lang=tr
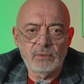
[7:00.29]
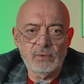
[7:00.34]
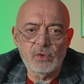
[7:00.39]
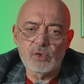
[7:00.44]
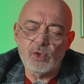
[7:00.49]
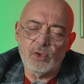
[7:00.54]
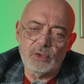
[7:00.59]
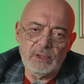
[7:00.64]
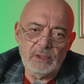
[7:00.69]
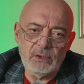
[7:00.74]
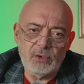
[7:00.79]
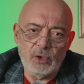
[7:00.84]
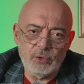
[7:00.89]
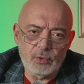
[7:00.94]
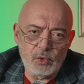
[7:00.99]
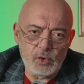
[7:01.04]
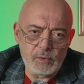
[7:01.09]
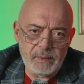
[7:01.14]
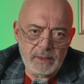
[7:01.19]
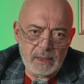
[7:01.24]
Sony
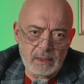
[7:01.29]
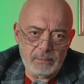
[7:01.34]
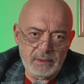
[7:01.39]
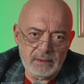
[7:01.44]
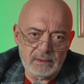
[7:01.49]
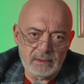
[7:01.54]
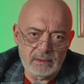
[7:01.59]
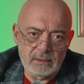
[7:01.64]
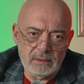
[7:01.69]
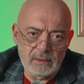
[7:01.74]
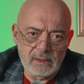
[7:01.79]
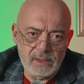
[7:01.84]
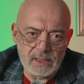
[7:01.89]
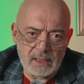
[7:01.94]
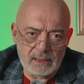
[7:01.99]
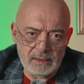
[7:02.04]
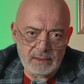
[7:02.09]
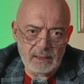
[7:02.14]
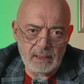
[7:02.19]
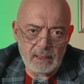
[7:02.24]
400 megabit
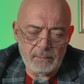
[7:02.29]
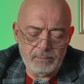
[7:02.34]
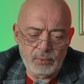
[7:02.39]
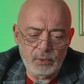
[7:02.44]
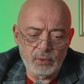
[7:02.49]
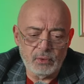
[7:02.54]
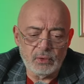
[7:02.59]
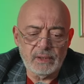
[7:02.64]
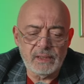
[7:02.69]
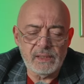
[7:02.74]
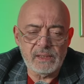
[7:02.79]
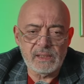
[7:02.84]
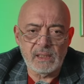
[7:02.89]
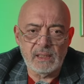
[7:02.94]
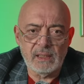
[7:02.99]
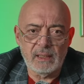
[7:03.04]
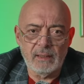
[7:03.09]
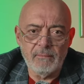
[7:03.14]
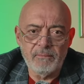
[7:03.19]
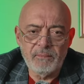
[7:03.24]
saniye yapıyor.
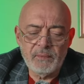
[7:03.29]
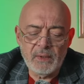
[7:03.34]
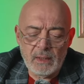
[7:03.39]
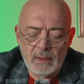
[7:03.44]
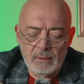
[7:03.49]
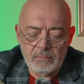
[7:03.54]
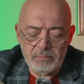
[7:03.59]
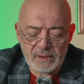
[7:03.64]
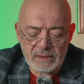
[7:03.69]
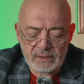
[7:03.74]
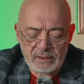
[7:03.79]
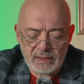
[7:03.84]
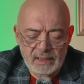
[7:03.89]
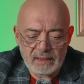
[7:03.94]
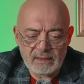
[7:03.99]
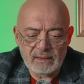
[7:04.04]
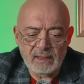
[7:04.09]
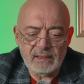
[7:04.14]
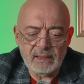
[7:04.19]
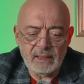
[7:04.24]
Dolayısıyla
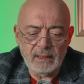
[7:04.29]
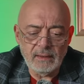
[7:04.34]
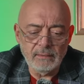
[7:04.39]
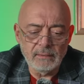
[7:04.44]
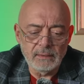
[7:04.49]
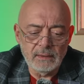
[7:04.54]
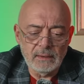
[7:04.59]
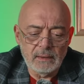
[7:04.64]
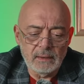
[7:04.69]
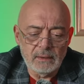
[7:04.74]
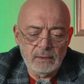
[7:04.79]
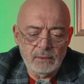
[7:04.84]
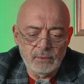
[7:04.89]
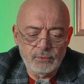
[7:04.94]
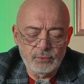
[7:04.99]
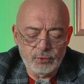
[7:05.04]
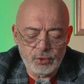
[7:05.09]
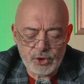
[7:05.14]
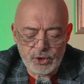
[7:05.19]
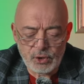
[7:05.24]
bitrate'te de
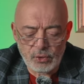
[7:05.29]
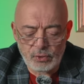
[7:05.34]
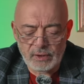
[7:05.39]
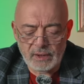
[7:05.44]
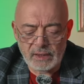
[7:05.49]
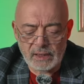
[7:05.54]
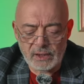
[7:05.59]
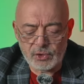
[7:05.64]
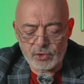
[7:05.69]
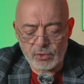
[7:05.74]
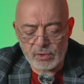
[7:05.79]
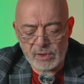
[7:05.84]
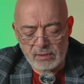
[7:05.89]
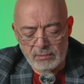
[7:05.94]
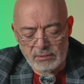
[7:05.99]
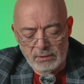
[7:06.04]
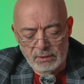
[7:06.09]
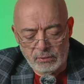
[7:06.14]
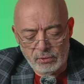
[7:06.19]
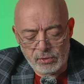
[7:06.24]
Kuji öne geçiyor
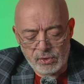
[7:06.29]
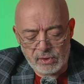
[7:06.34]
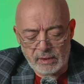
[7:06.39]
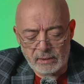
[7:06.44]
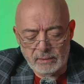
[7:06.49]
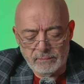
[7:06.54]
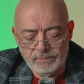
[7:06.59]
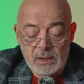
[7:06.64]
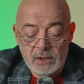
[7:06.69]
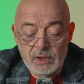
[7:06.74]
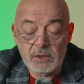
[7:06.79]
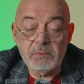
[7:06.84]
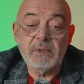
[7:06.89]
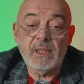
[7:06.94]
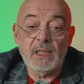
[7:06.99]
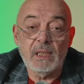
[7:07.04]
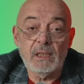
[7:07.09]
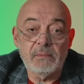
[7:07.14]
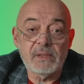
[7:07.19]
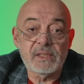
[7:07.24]
sevgili dostlar. Şimdi
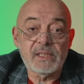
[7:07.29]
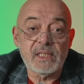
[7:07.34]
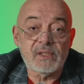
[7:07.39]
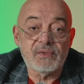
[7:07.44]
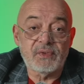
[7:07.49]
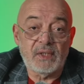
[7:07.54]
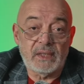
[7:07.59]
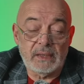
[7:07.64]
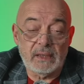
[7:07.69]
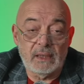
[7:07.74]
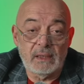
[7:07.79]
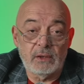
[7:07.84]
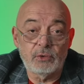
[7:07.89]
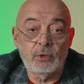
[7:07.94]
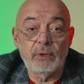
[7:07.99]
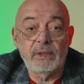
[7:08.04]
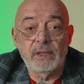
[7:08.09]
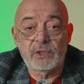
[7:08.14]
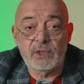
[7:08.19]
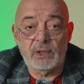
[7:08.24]
gelelim esas farka.
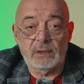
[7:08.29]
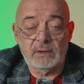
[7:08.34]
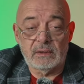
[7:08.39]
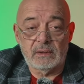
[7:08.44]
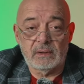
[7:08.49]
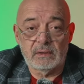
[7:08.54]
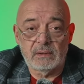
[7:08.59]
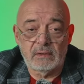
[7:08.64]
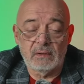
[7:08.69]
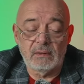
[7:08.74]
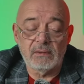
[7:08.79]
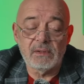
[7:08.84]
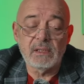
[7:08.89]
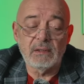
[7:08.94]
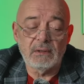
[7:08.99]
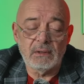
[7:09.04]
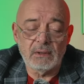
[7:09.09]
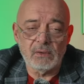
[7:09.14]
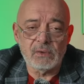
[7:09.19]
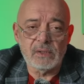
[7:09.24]
Rolling Shutter e,
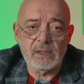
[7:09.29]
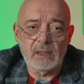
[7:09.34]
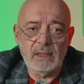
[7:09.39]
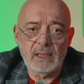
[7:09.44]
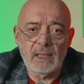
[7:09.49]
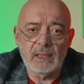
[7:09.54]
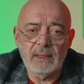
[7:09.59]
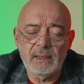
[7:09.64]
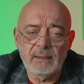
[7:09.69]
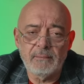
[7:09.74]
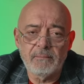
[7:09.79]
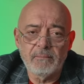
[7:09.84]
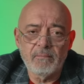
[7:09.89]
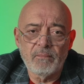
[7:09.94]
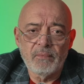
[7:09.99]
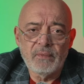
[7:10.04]
sevgili dostlar. Yani